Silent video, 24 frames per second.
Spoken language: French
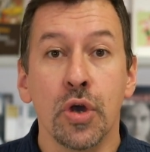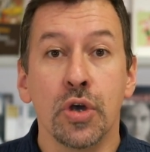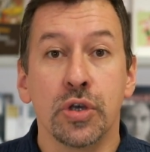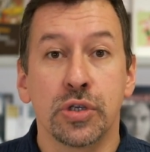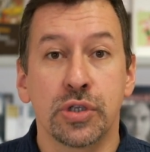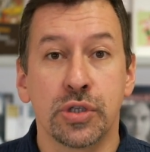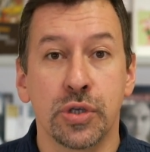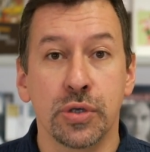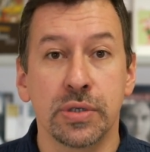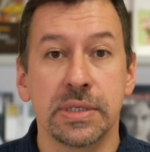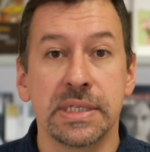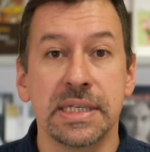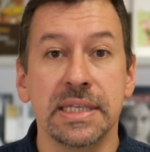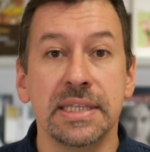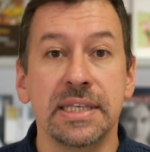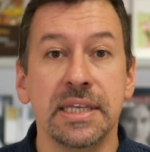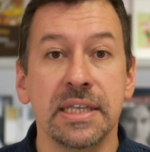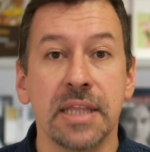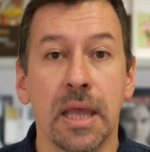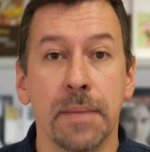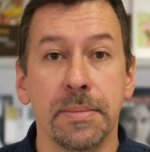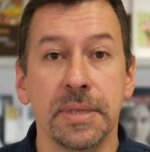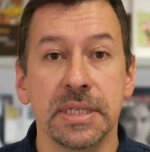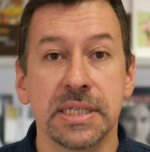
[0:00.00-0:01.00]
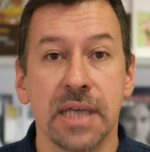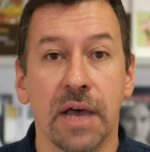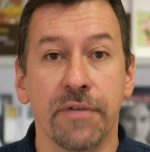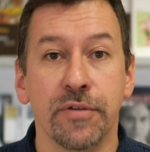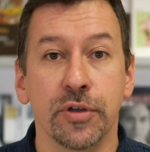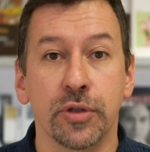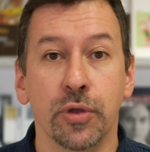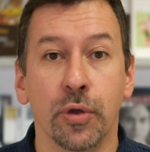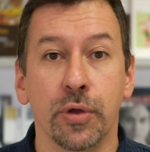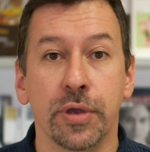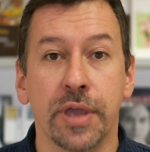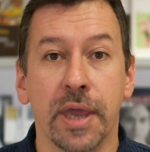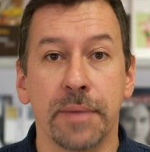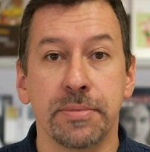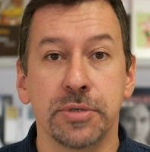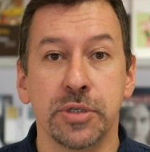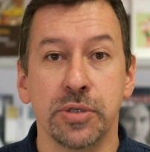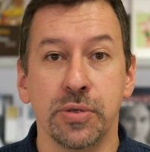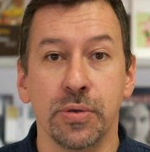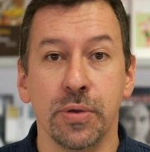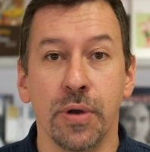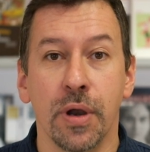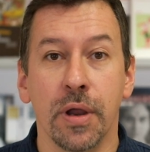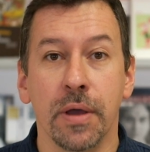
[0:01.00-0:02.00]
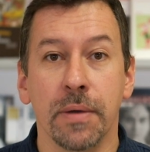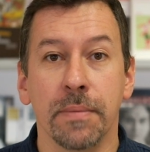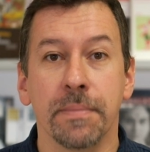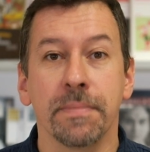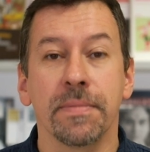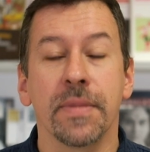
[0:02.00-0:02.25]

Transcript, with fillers: Ceci dynamisera votre capsule.